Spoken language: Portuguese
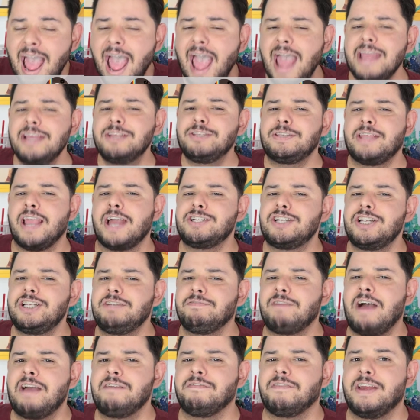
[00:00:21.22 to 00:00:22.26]
É isso que a
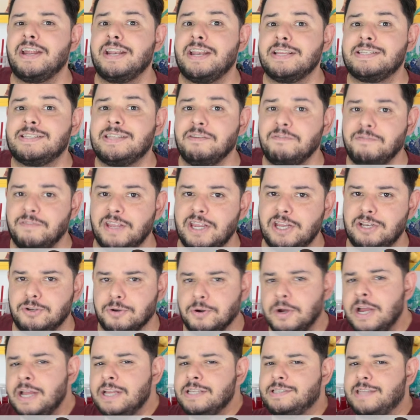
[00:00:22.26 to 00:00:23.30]
gente vai ver nesse
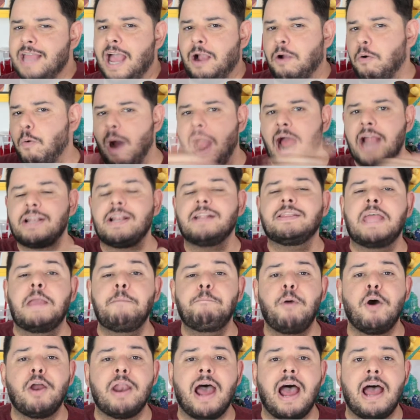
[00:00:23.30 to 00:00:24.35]
vídeo, se a quarta
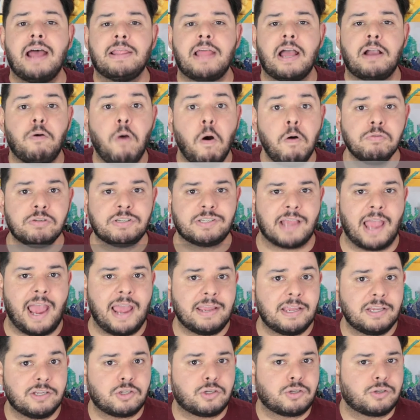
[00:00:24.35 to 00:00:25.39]
temporada
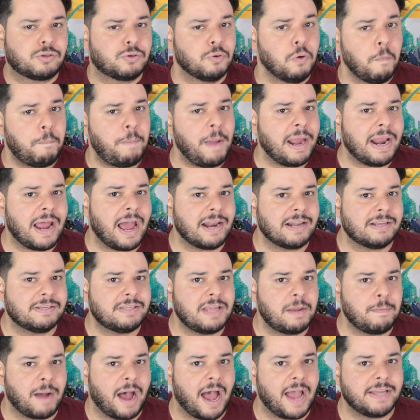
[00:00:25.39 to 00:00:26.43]
consegue superar as
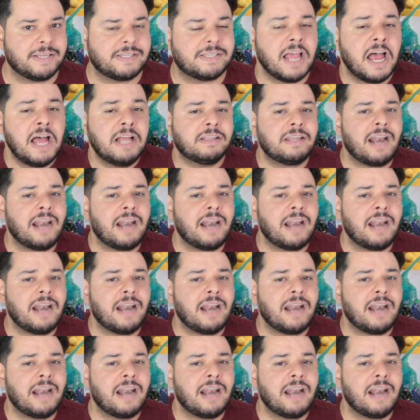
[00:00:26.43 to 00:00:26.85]
demais,